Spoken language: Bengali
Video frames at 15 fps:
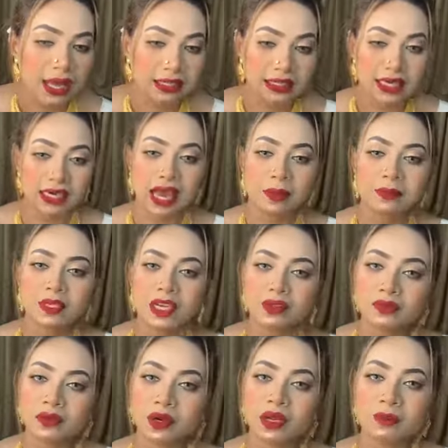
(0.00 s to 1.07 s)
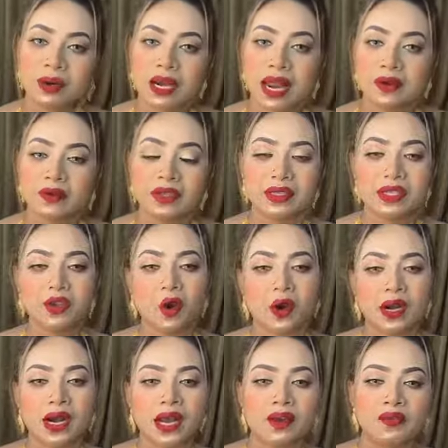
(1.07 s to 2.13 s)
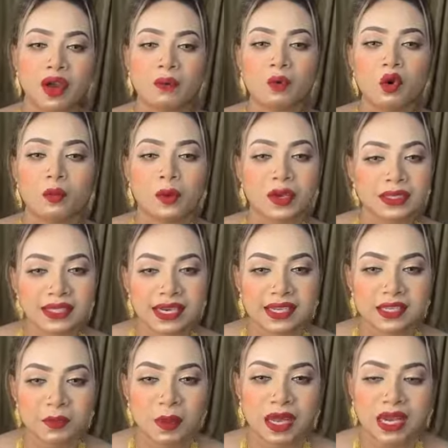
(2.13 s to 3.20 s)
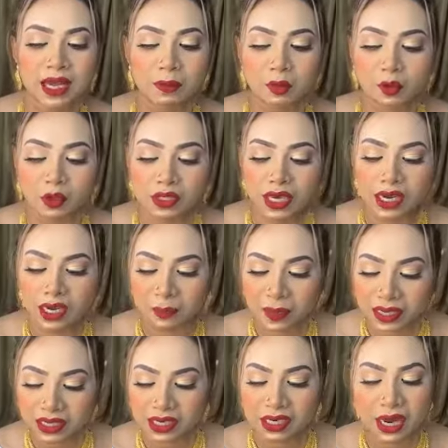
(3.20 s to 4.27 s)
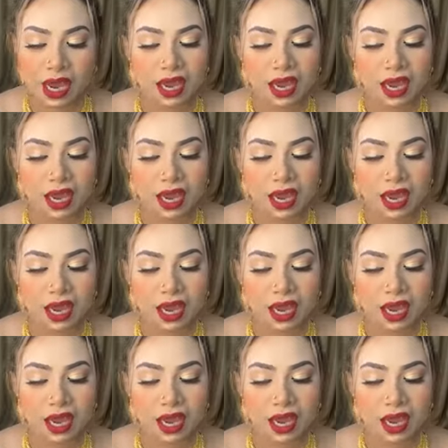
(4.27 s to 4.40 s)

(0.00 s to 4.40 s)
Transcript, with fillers: আচ্ছা নাম টেলিফোন নাম্বার অ্যাড্রেস দিয়ে অর্ডার কনফার্ম করবো এক্সেলেন্স বাই লাবণ্য জাহানের পেজে